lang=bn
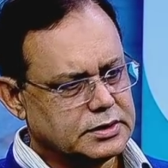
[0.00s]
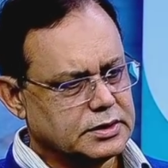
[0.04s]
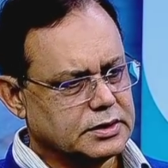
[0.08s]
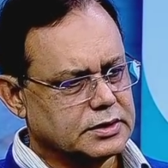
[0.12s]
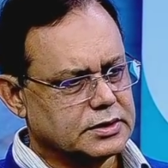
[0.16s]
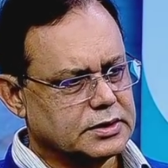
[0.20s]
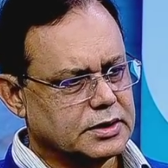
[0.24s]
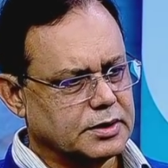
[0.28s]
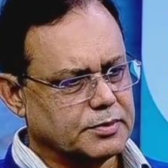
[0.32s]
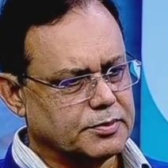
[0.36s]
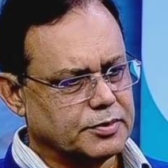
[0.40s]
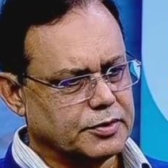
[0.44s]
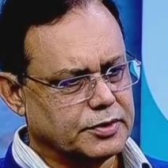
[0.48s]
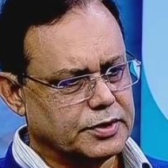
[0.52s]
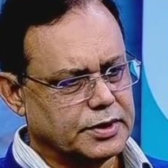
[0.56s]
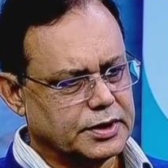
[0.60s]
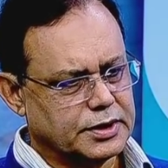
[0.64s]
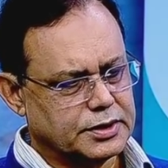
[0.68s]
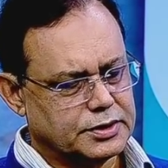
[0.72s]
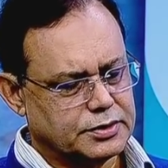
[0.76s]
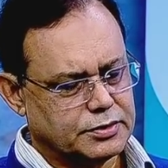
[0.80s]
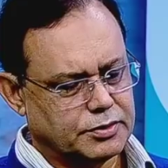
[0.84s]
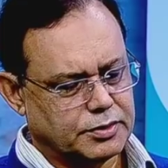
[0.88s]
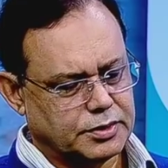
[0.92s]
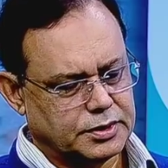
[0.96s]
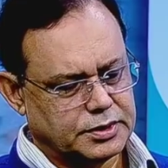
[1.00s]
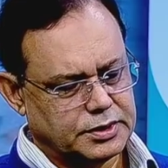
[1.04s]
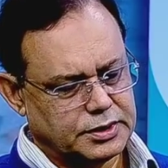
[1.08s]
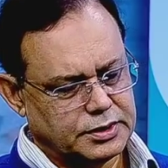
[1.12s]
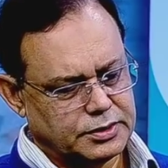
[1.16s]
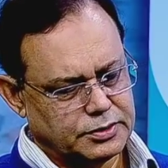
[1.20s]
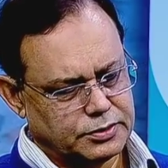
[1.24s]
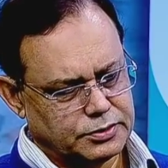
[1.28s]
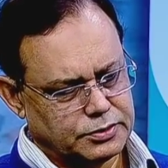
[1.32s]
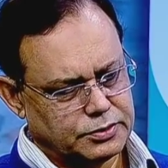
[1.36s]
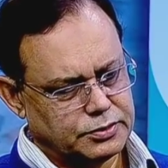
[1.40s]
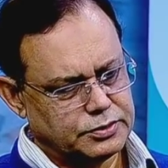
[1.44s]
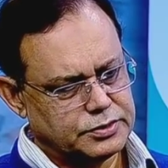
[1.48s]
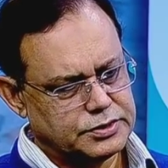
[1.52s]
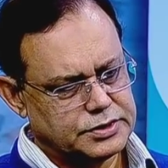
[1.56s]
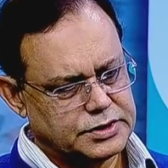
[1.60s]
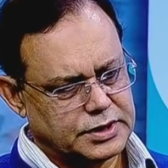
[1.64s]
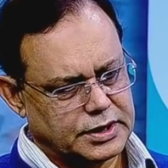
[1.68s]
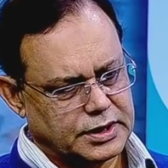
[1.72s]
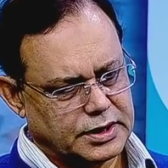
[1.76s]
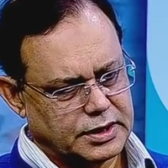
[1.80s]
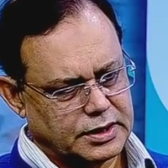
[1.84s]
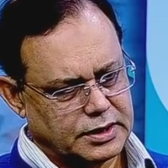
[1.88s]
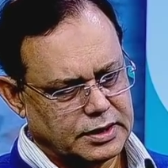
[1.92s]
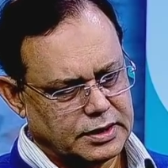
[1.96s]
যে সাম্প্রদায়িক শক্তি নতুন
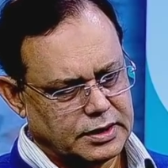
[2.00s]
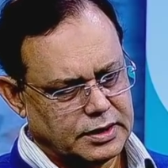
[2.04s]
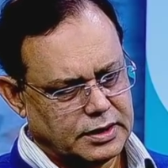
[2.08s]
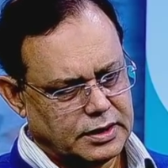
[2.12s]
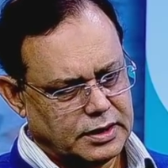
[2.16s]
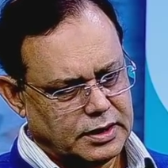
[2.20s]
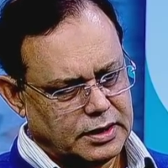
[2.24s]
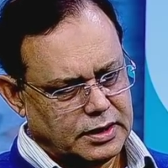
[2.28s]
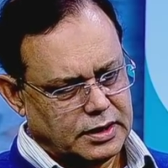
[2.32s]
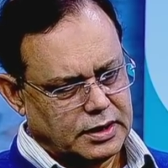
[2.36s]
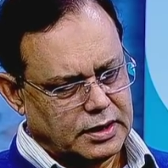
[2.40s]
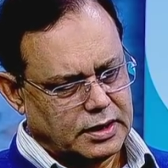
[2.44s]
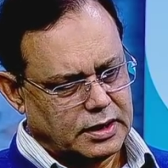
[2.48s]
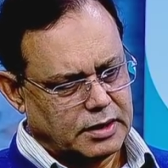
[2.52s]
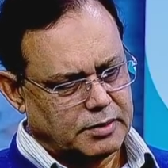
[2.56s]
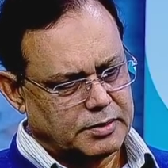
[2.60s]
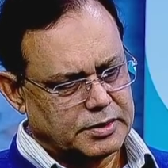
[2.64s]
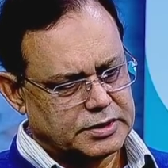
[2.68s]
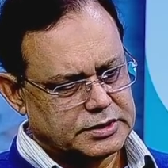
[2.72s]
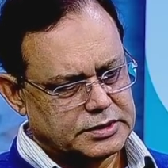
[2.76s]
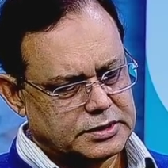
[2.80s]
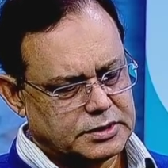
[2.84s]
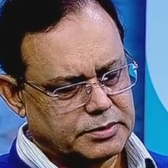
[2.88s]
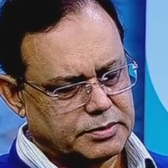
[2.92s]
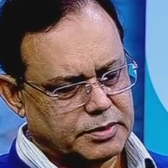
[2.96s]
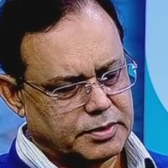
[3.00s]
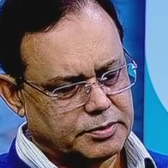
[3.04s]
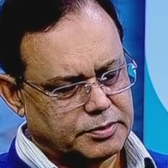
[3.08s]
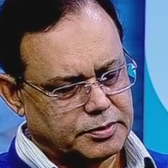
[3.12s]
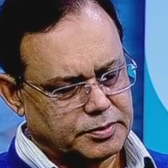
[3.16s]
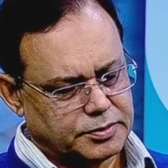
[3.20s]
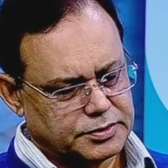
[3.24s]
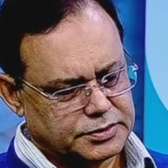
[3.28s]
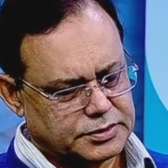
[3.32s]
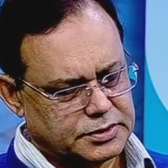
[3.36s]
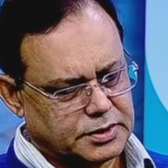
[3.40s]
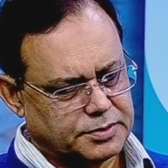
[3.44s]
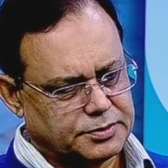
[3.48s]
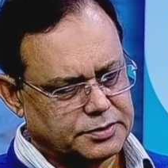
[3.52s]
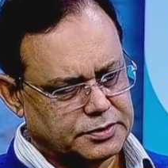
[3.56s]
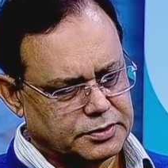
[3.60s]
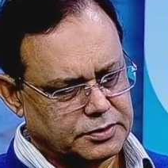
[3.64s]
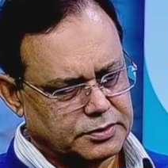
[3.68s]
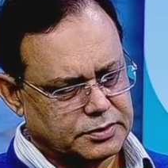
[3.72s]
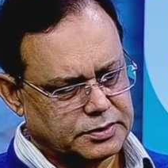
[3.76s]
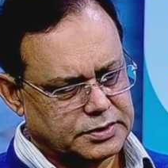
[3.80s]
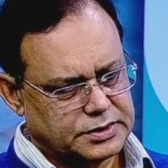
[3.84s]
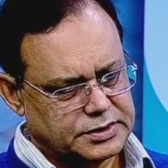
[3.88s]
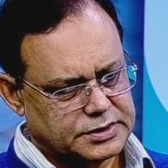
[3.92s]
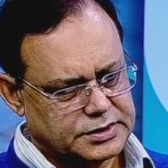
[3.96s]
চেহারায় আবার যেভাবে উপস্থাপিত
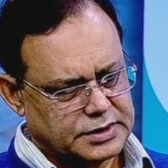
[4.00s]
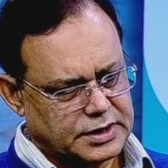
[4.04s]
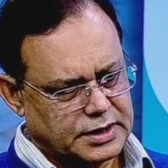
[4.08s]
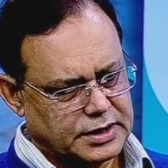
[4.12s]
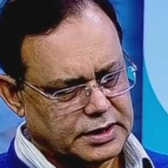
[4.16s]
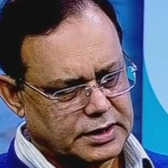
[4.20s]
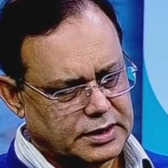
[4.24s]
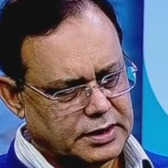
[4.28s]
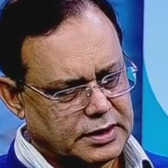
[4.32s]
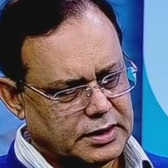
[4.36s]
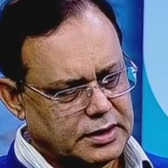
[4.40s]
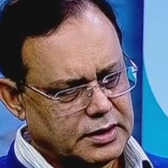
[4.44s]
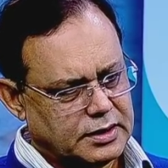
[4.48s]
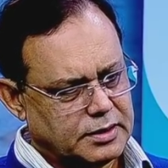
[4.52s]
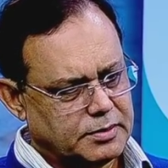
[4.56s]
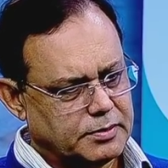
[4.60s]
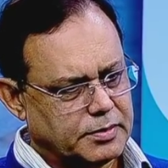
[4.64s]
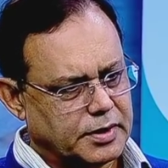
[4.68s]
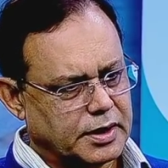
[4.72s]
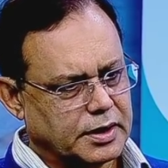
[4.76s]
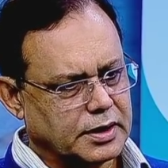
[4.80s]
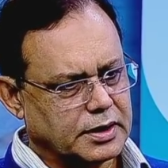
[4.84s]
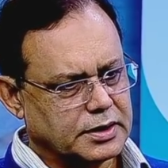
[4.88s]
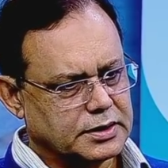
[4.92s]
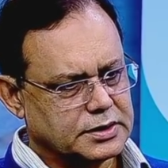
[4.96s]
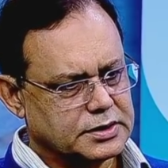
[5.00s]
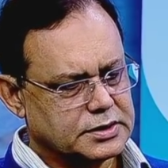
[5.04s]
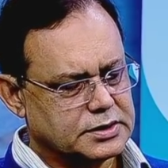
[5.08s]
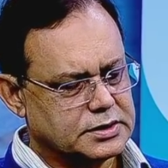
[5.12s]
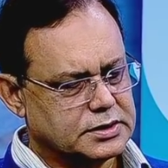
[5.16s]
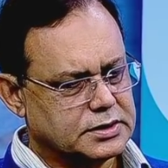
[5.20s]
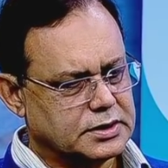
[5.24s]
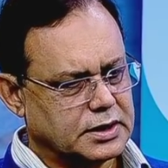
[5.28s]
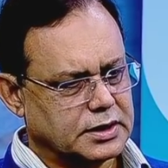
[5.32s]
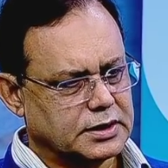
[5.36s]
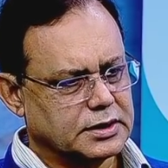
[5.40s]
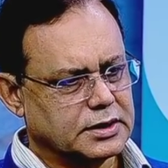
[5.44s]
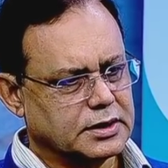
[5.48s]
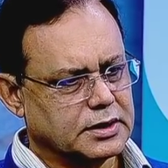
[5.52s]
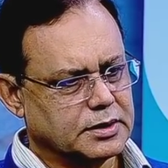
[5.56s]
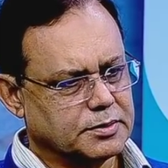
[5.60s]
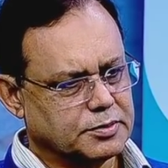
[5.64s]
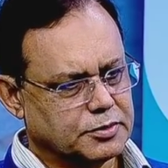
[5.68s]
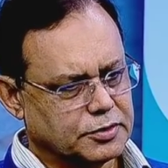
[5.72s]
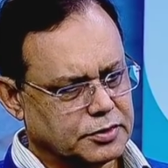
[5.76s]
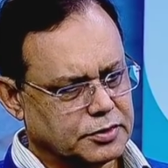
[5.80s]
হতে চায় বাংলাদেশ তাদেরকে